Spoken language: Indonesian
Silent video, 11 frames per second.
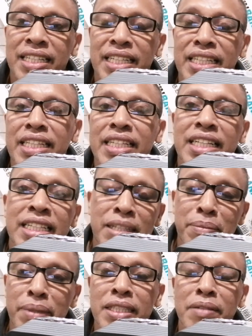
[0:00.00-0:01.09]
ini ke
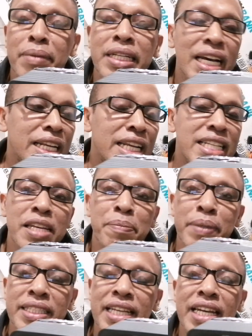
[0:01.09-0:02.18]
teman-teman karena saya
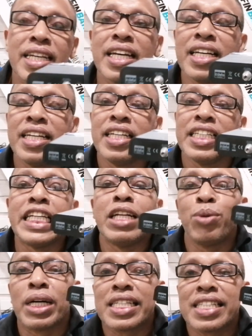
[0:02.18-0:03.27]
percaya di
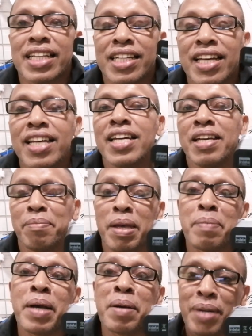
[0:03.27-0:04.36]
luar sana
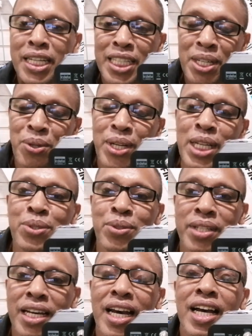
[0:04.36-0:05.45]
memang banyak orang
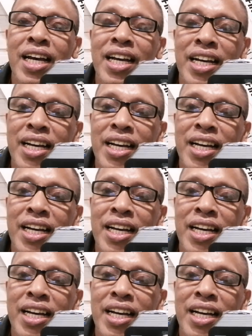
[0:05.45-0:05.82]
sudah